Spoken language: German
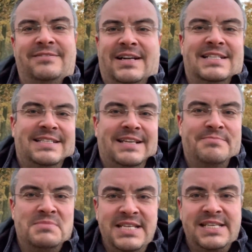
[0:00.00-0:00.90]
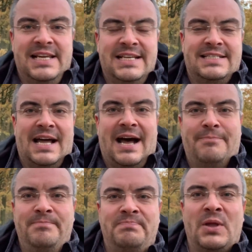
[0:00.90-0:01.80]
weil sie es eben nicht gelesen
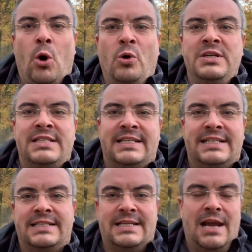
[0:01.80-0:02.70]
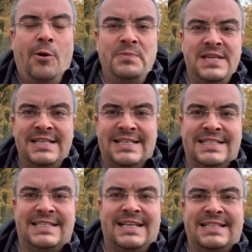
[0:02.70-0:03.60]
haben? Und äh, glaubt ihr,
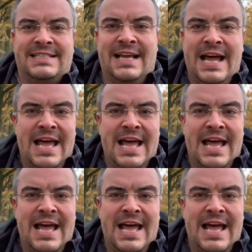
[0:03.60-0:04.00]
dass das